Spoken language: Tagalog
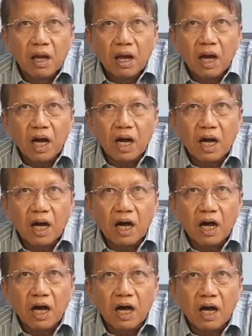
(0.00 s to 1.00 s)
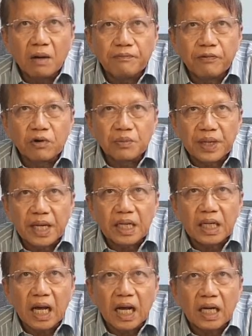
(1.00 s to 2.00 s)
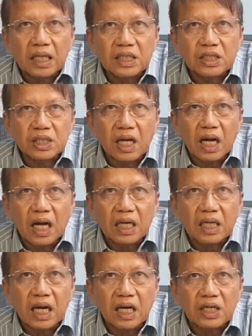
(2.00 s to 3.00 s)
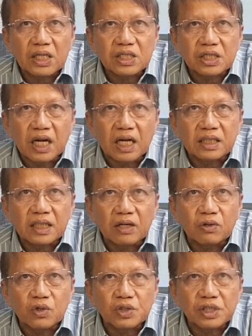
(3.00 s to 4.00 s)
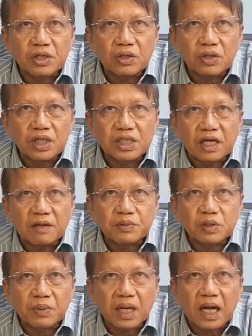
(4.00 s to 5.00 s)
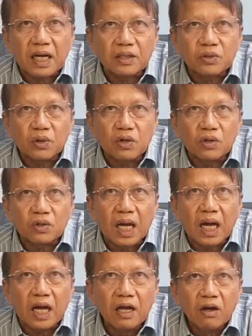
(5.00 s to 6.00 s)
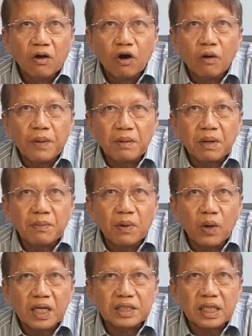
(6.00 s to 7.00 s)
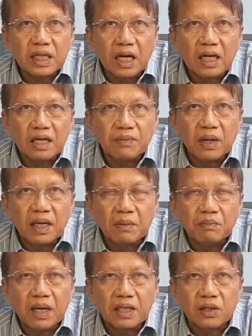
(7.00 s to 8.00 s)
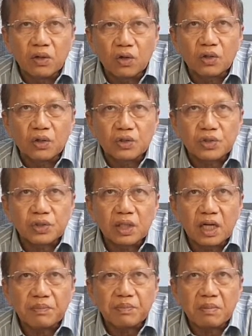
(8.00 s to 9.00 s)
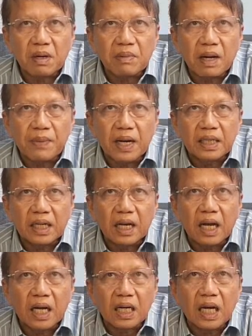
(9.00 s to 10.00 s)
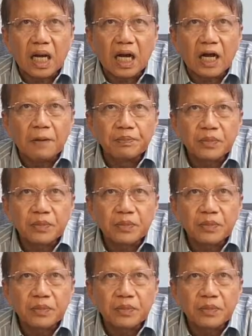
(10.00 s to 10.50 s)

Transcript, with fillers: uh, formin ang is, ang uh, extract ng cordyceps makakatulong na upang mabawasan ang level ng blood glucose na pabababa ng ang uh,